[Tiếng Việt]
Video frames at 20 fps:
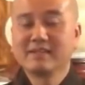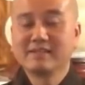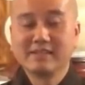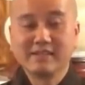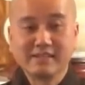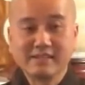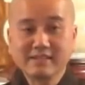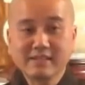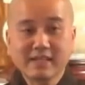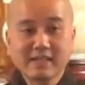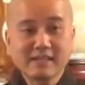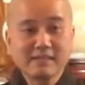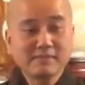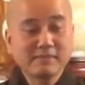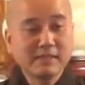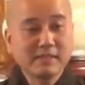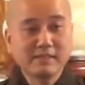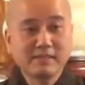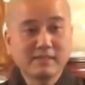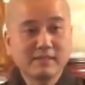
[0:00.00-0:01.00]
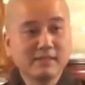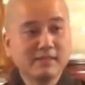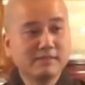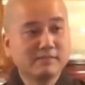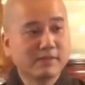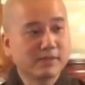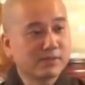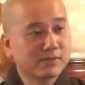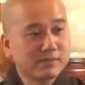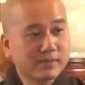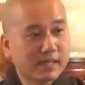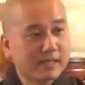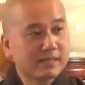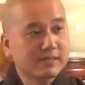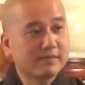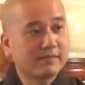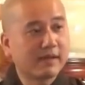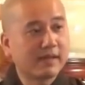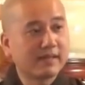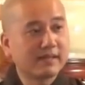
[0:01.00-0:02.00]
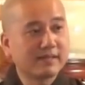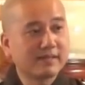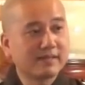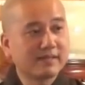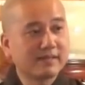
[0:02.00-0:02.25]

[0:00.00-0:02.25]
Những cái bình thường mà chúng ta như vậy.